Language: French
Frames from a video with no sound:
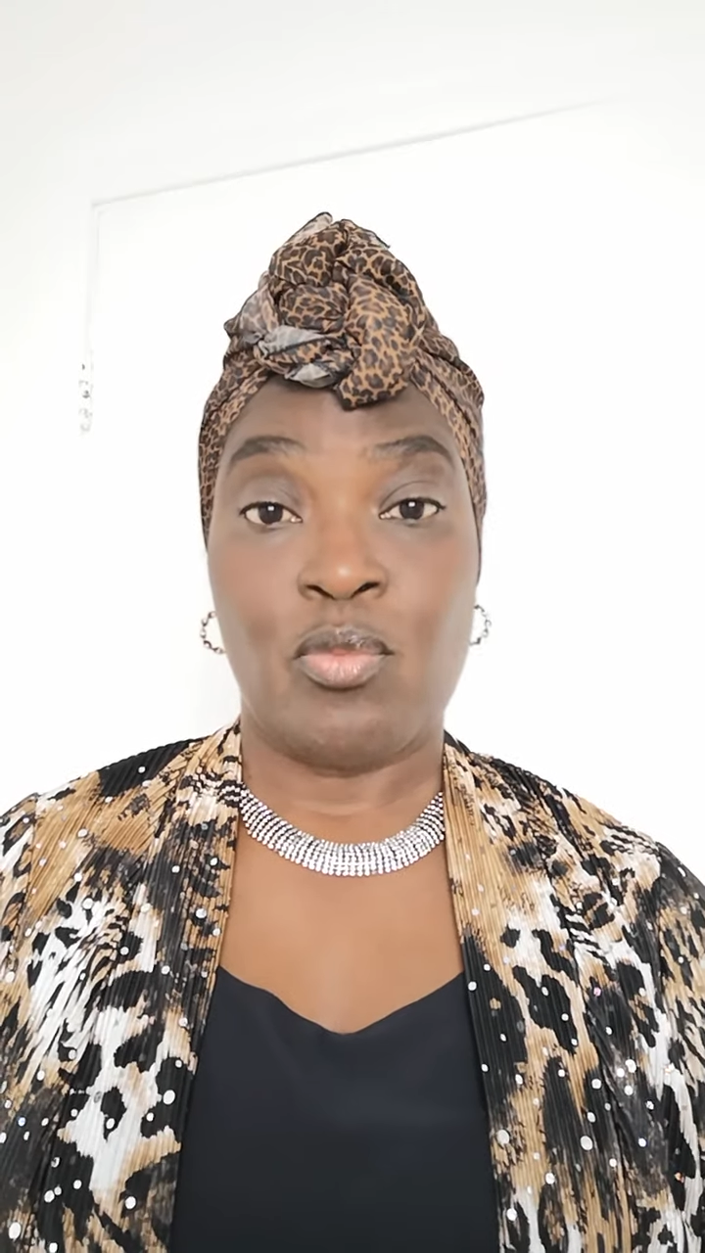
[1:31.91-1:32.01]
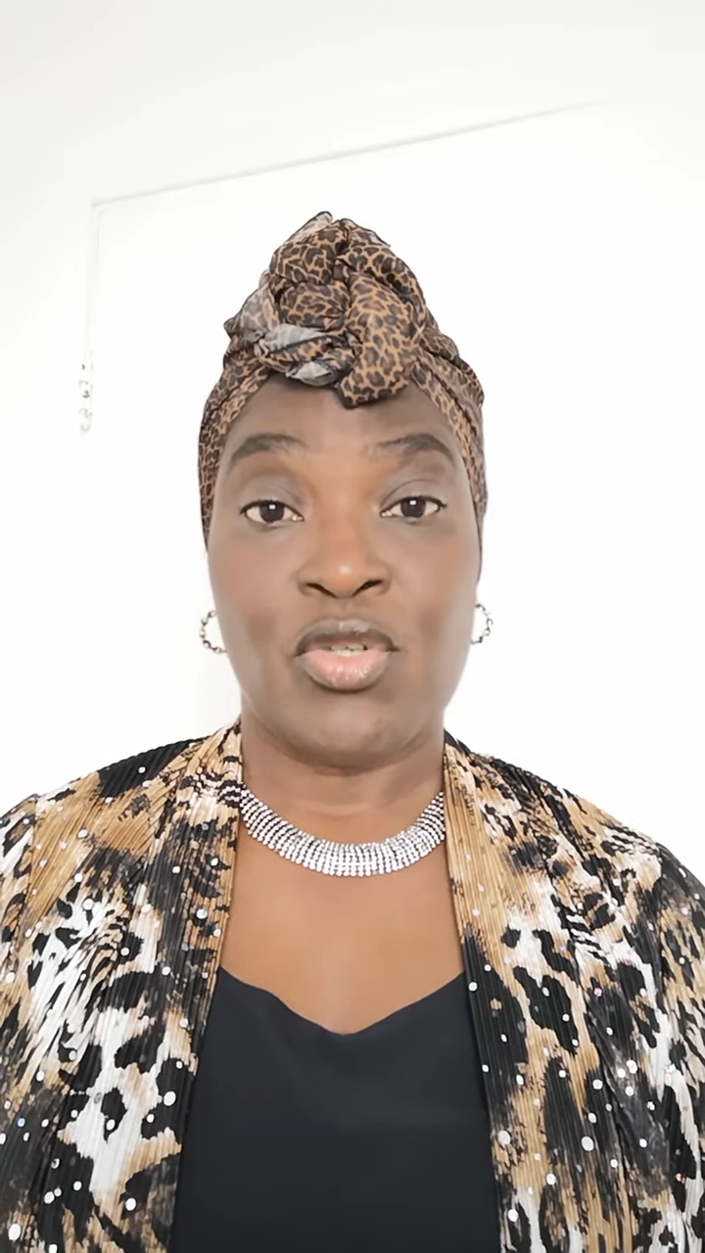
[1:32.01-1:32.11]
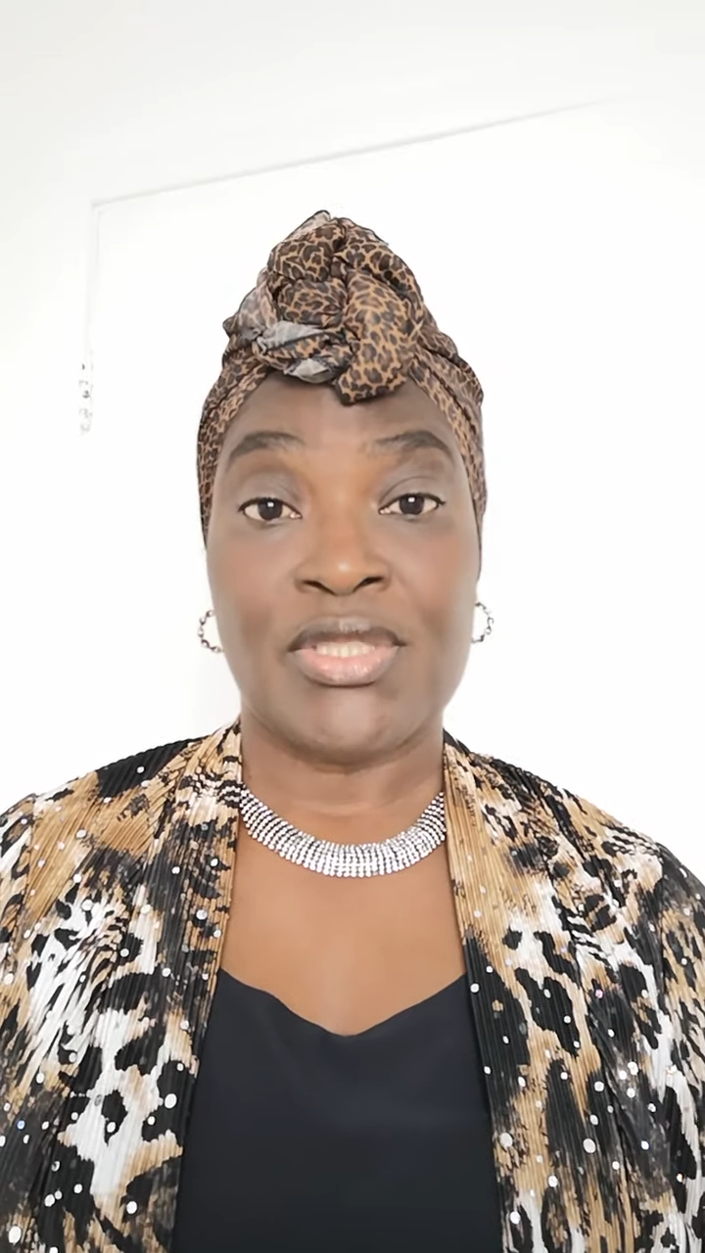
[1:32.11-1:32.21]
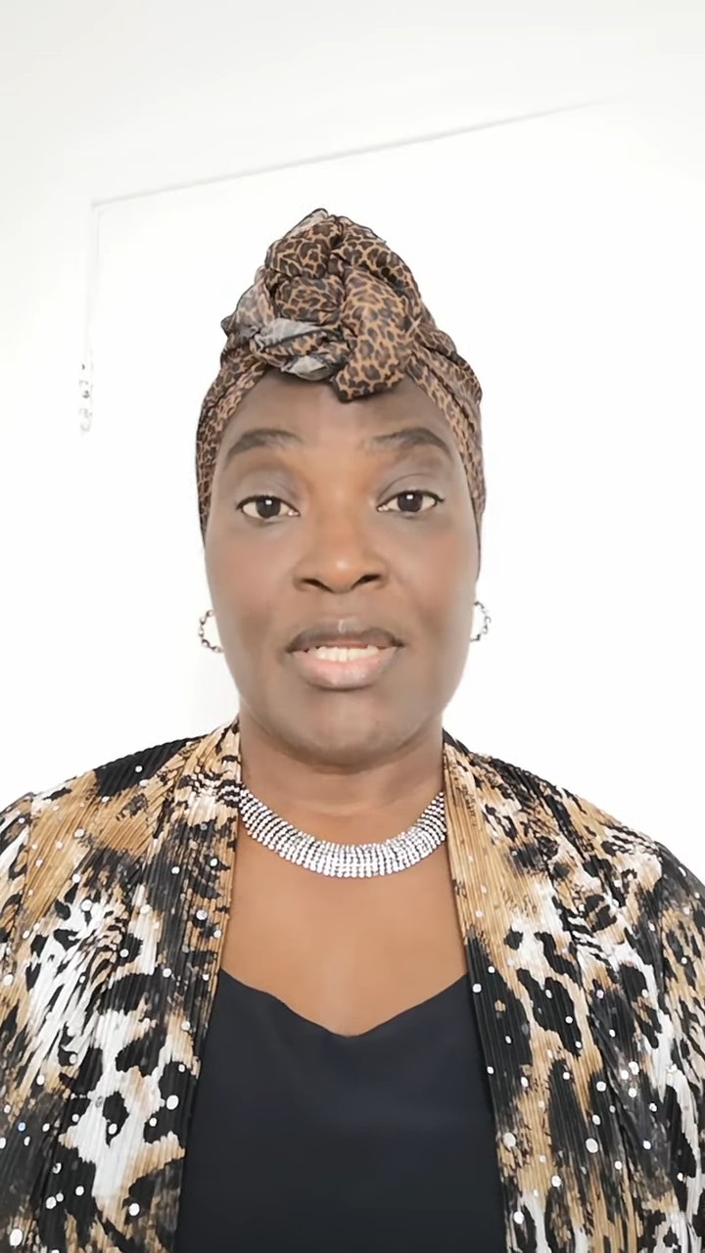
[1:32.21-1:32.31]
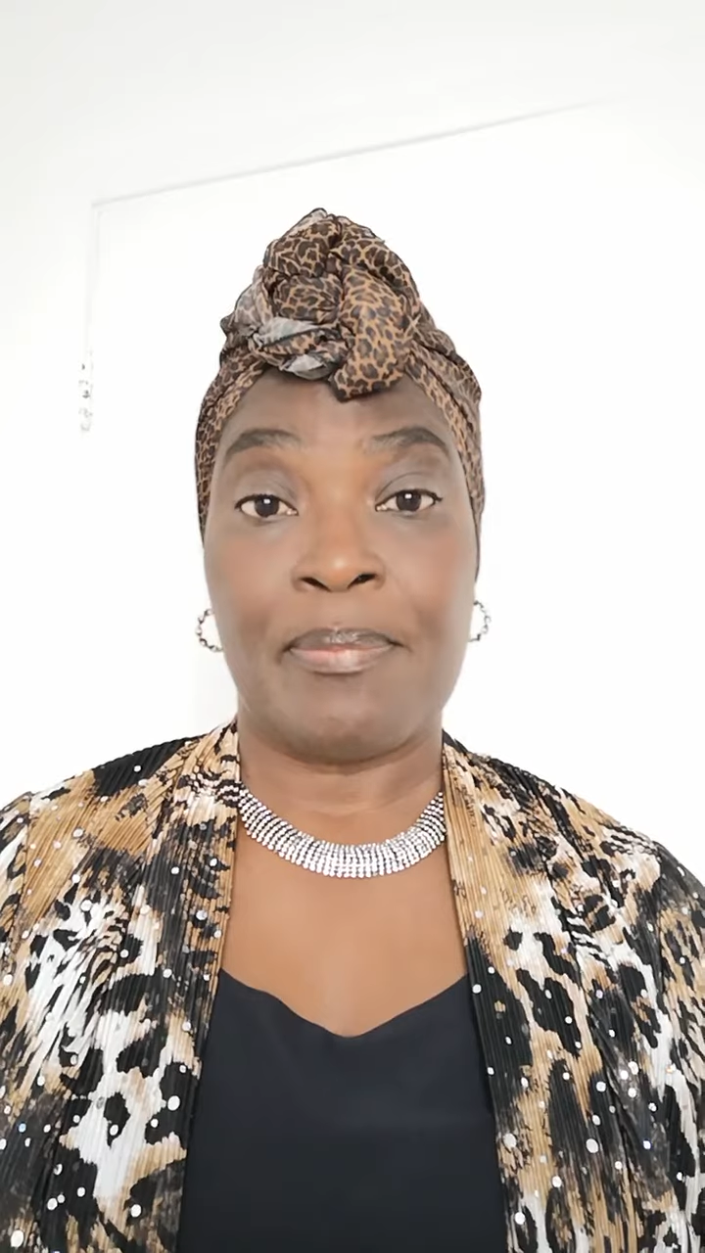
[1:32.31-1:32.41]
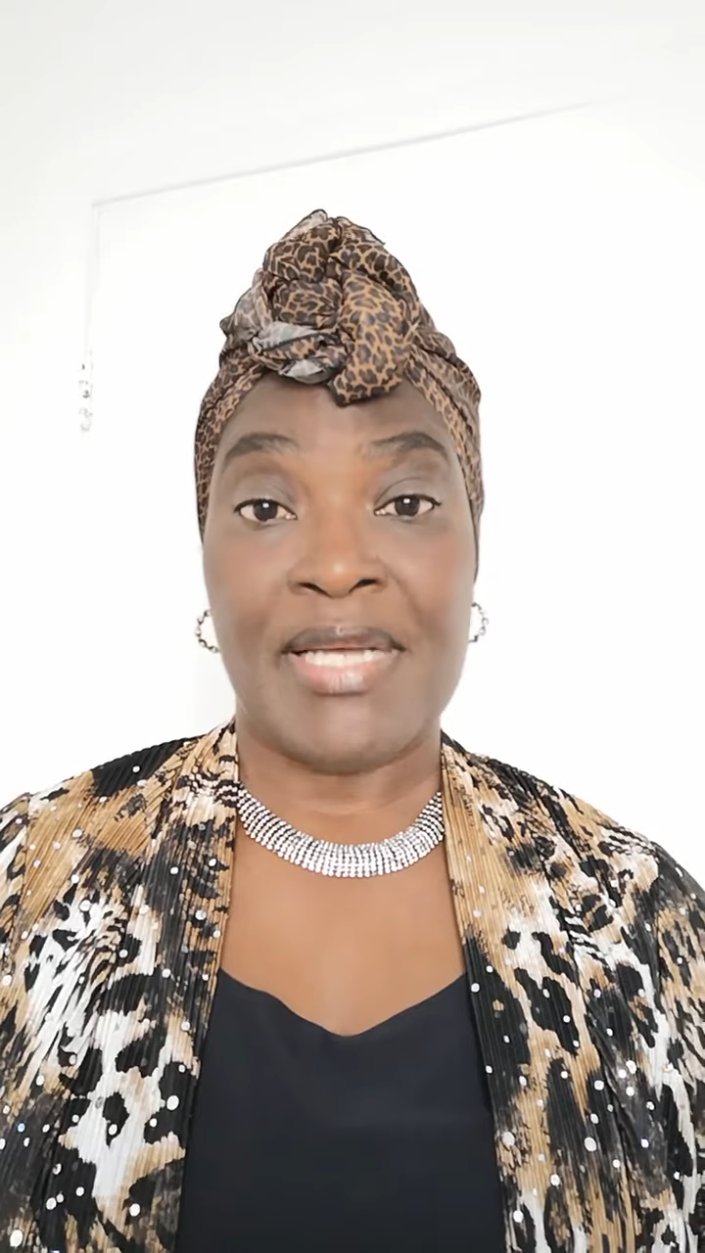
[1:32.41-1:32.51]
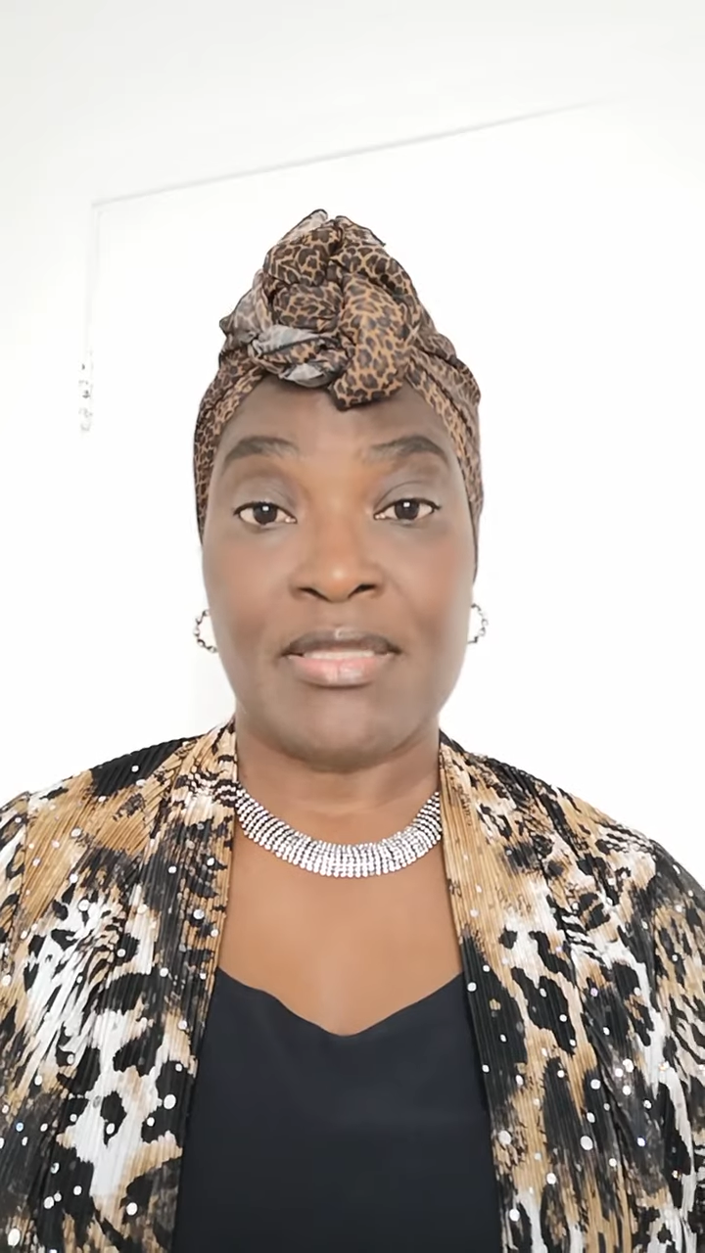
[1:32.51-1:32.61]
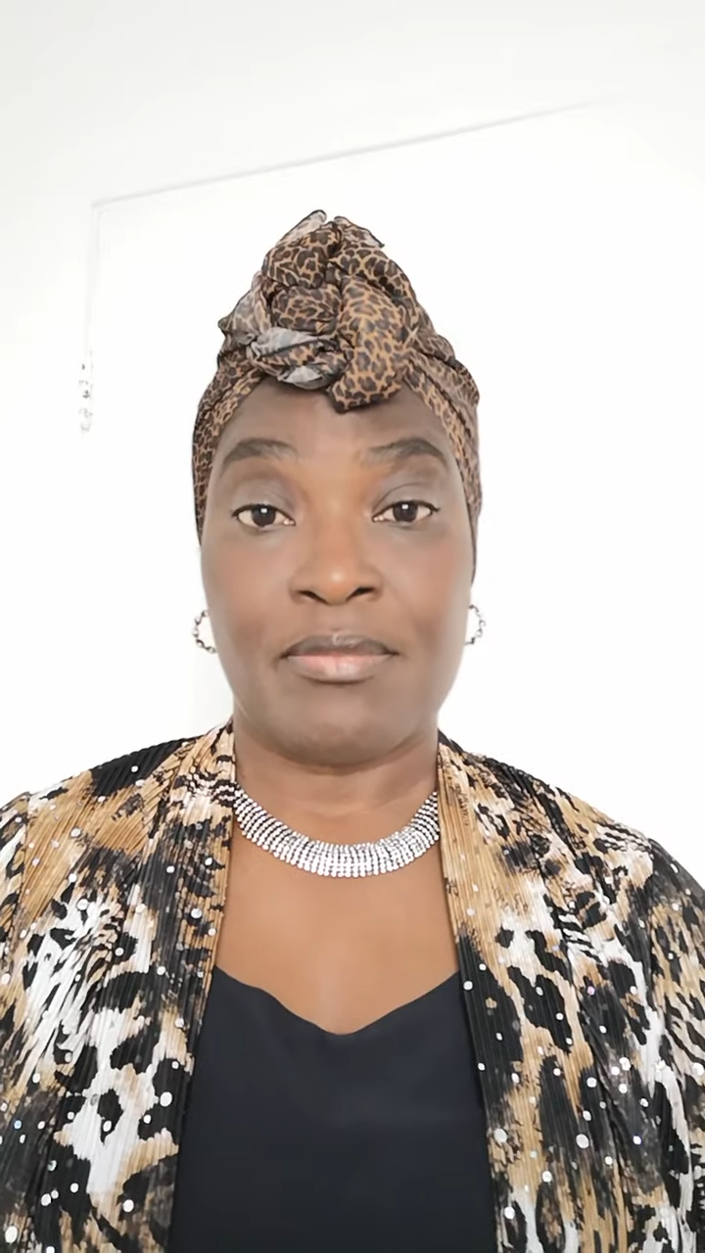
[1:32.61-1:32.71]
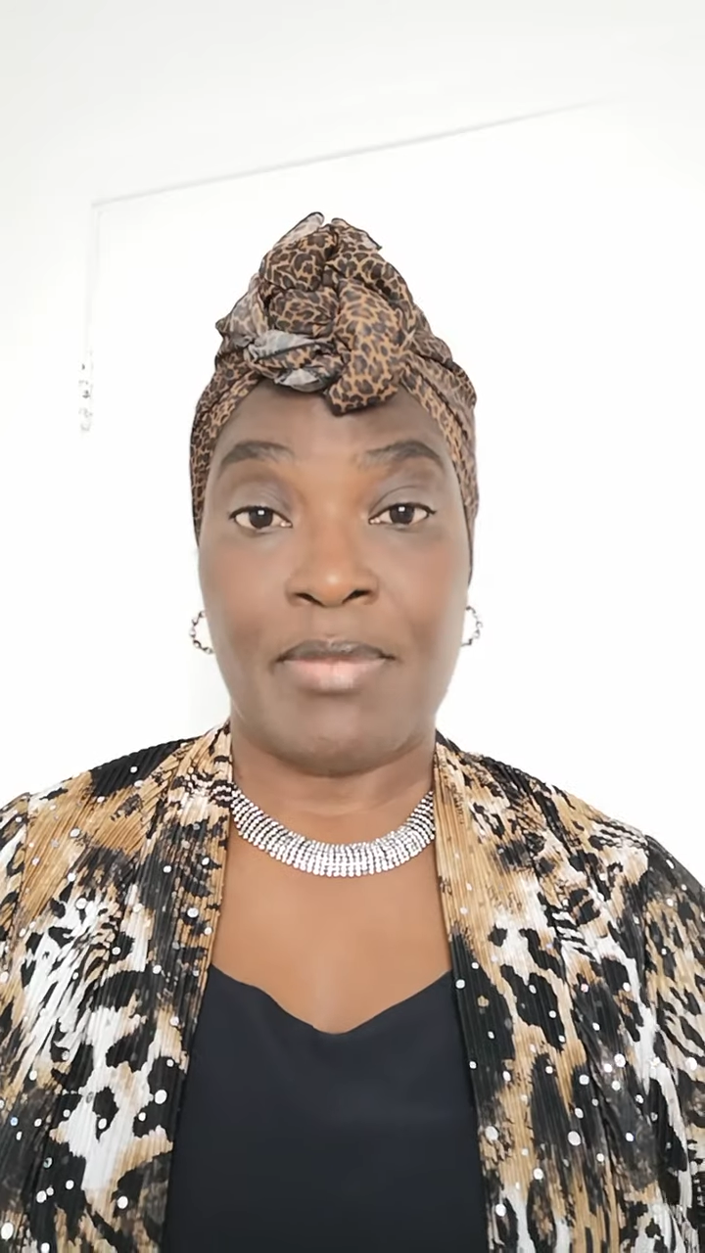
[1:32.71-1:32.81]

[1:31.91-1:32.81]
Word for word: montrer patte